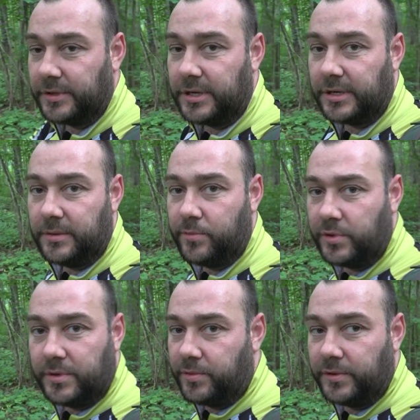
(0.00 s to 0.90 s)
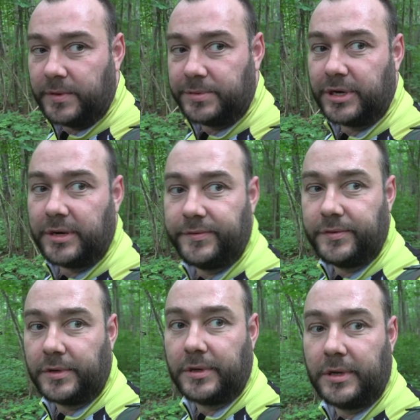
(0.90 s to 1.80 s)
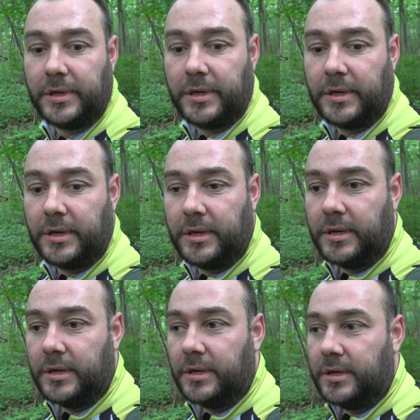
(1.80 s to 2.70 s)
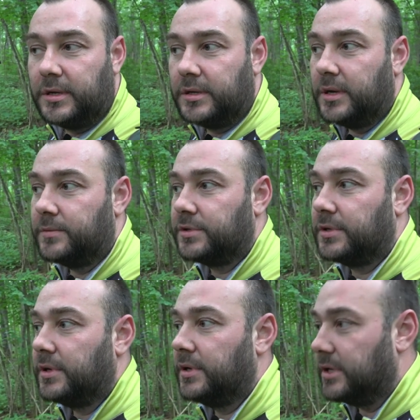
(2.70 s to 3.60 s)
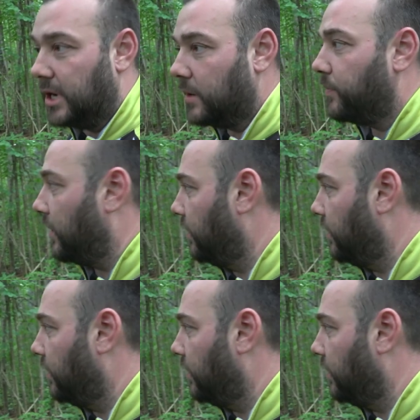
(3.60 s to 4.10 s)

вот этих не будет, и будет вообще комфортно. Потому что тракпа